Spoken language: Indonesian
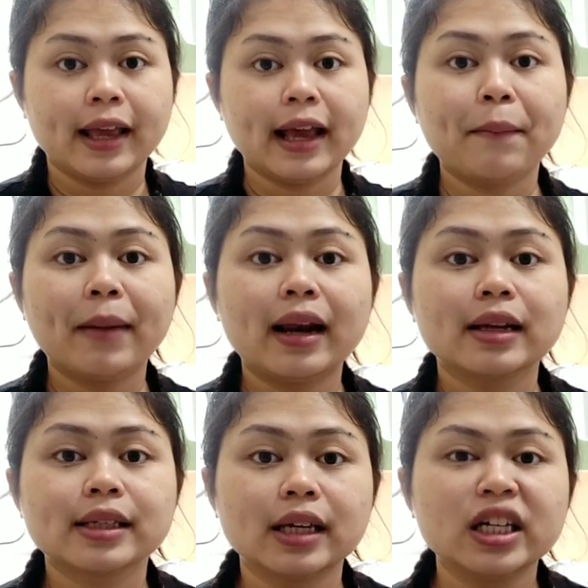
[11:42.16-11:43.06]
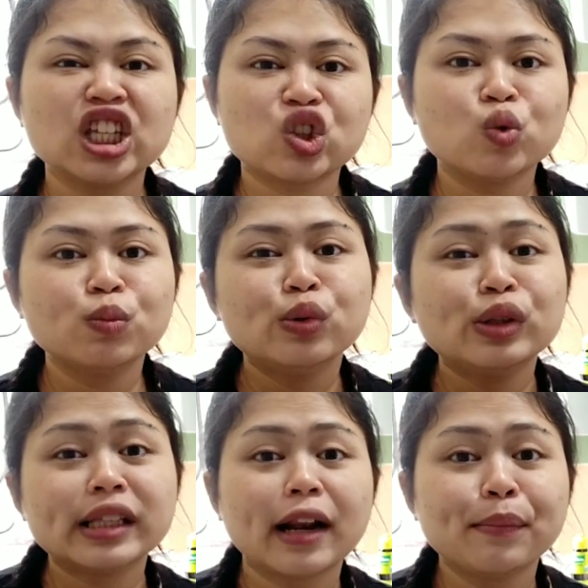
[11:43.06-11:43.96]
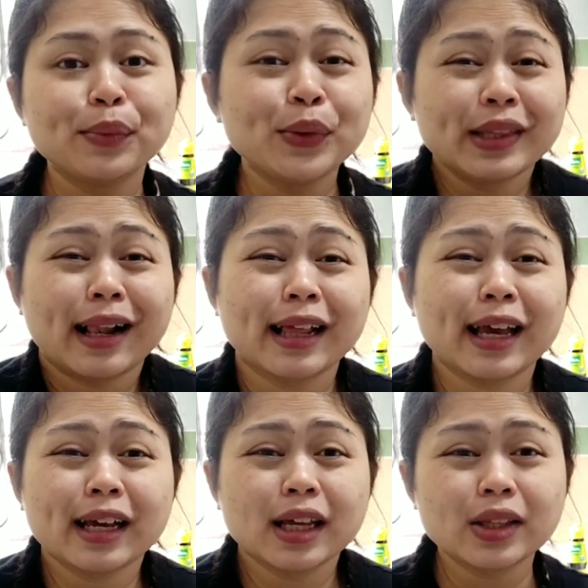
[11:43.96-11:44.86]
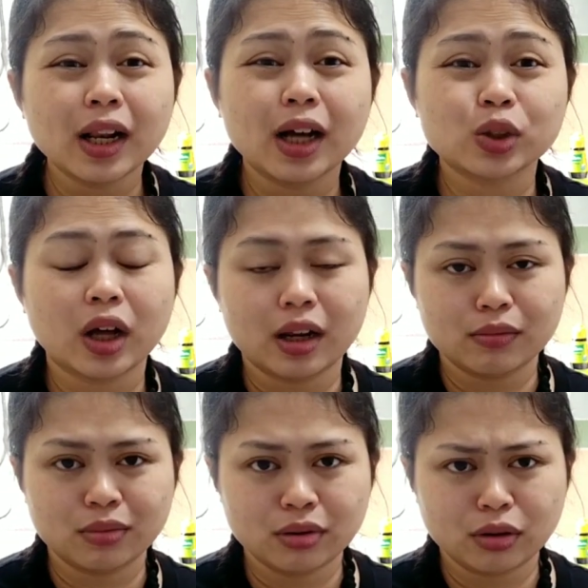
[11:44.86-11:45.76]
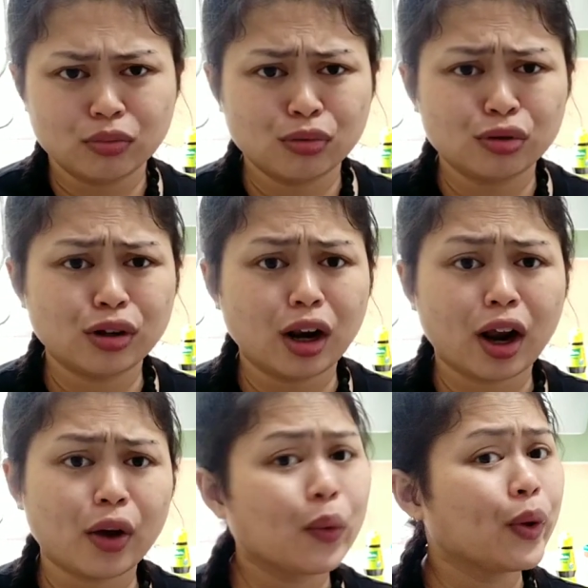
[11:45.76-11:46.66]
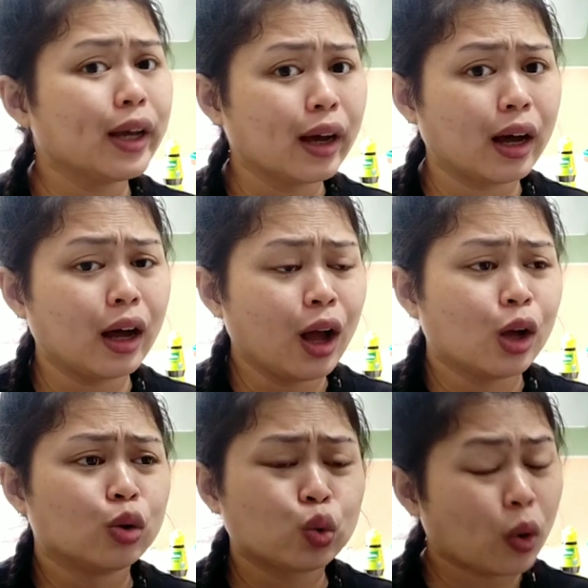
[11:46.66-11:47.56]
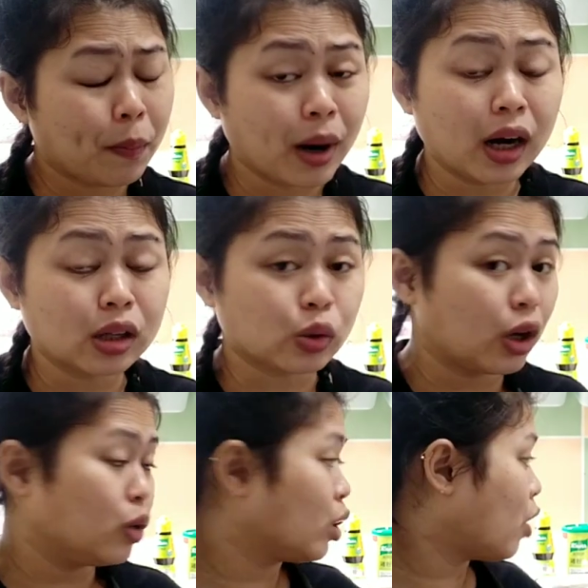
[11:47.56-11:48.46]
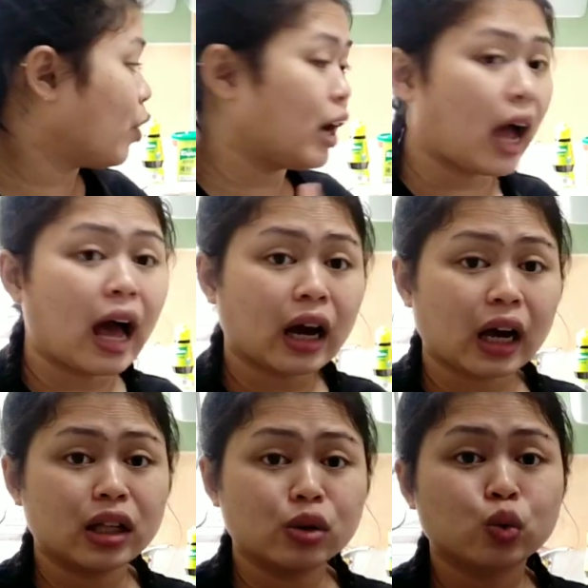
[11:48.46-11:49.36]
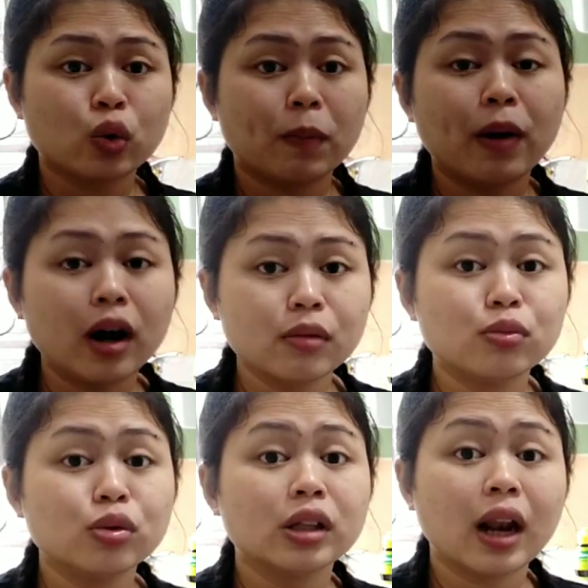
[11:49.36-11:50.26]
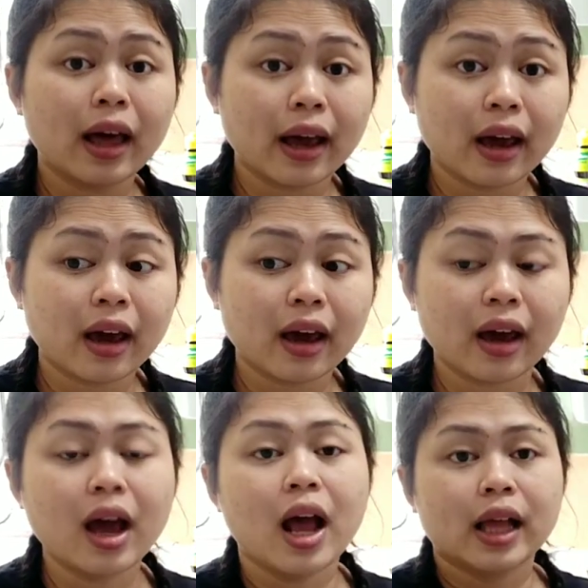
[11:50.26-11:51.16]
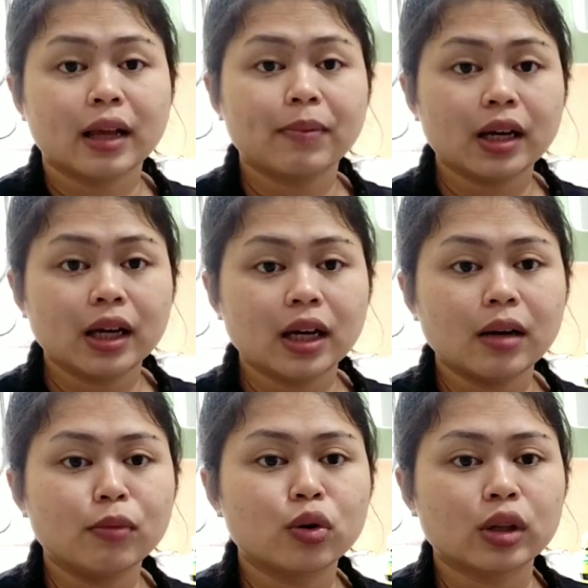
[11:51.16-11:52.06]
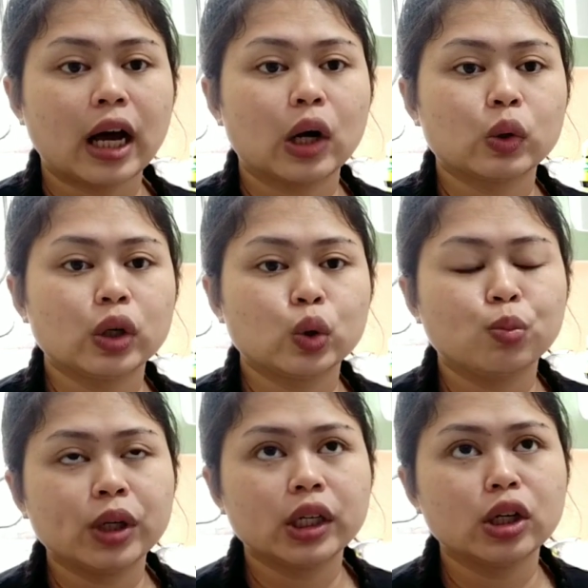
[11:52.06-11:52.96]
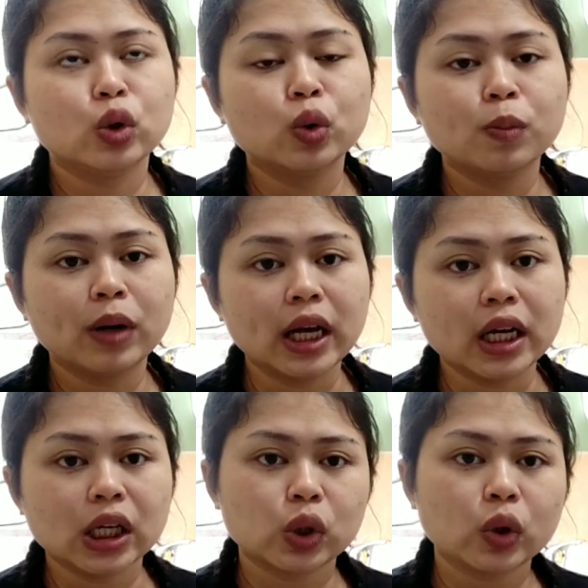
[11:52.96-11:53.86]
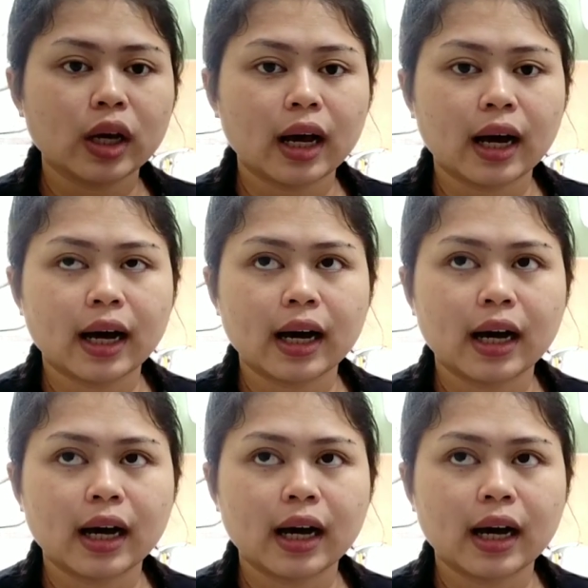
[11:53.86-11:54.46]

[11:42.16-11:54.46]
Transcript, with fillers: Yang malesnya itu buntel-buntelnya gitu lah, soalnya buntel-buntelnya gue ya, suwe banget soalnya itu gawainnya akeh jadi suwe banget buntele tapi menurut aku itu bikin dumpling itu ya